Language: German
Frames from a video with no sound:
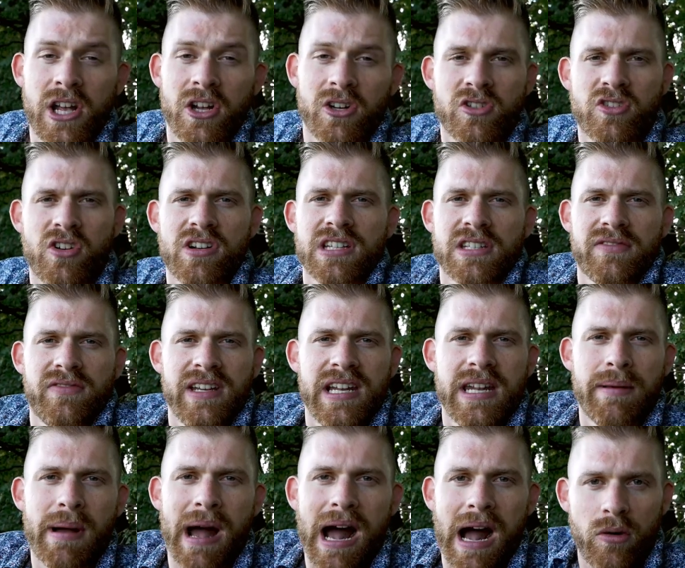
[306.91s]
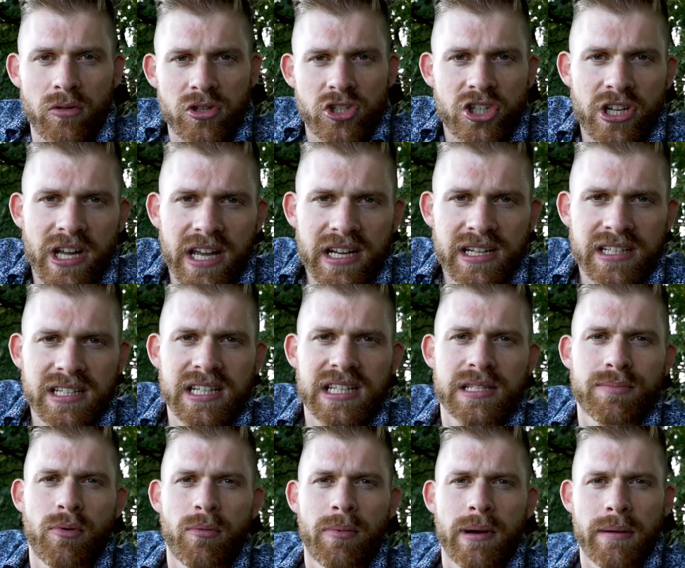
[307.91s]
Du solltest viel lieber aussteigen, dir
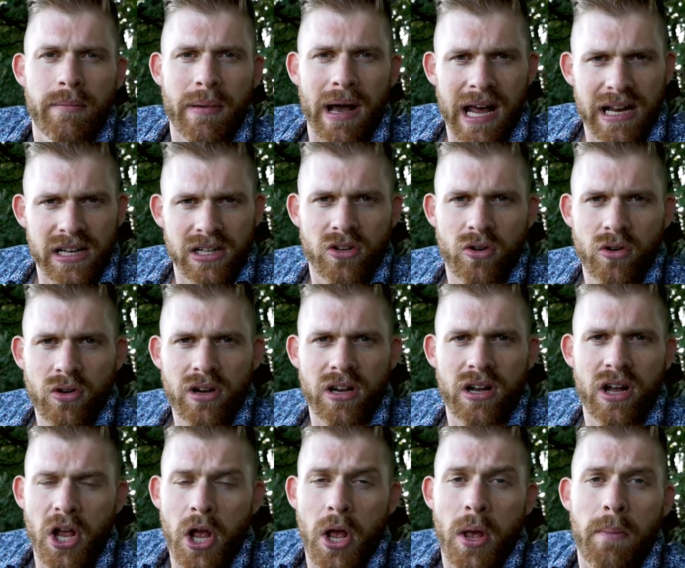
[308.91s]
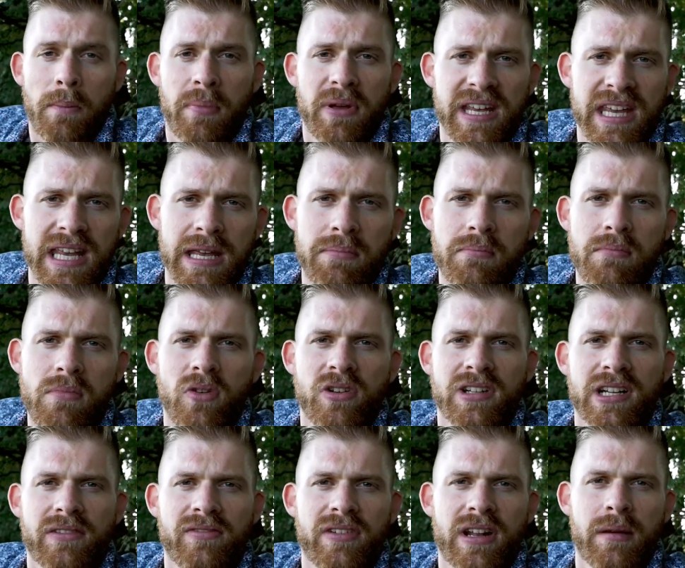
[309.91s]
das Problem angucken, beheben
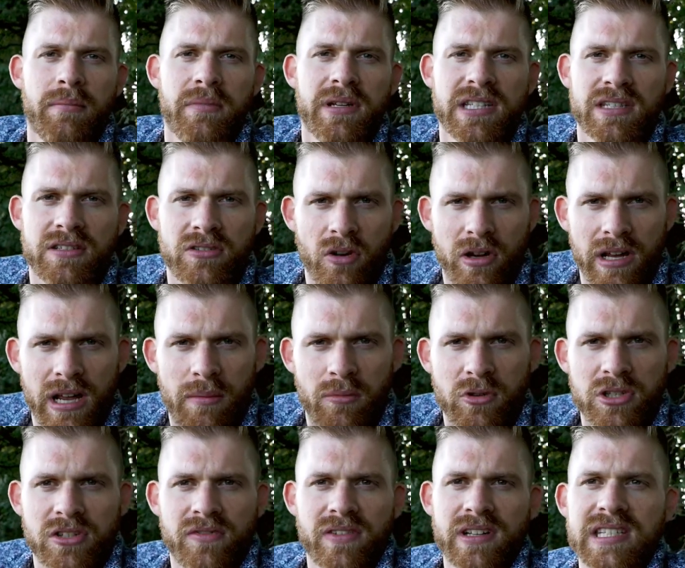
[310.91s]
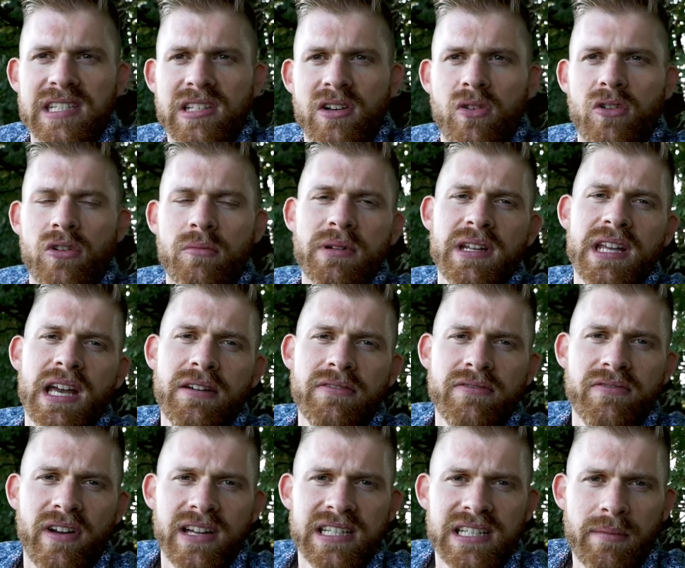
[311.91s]
und dann wieder mit neuer Motivation und mit
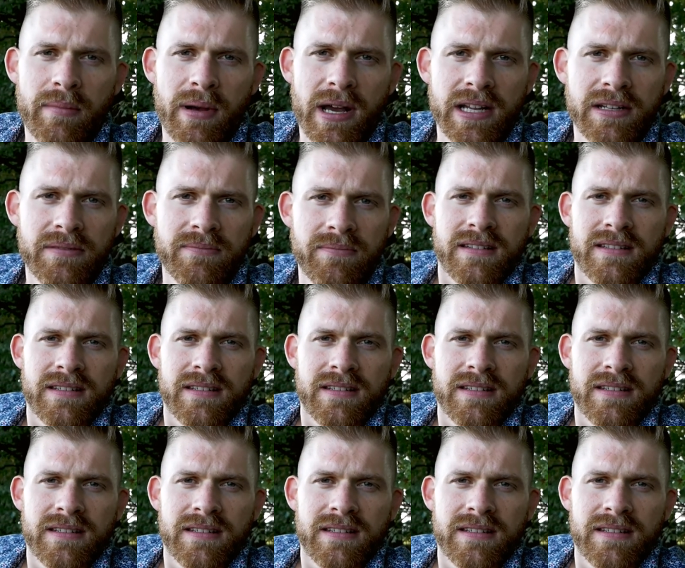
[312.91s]
Kraft weitermachen.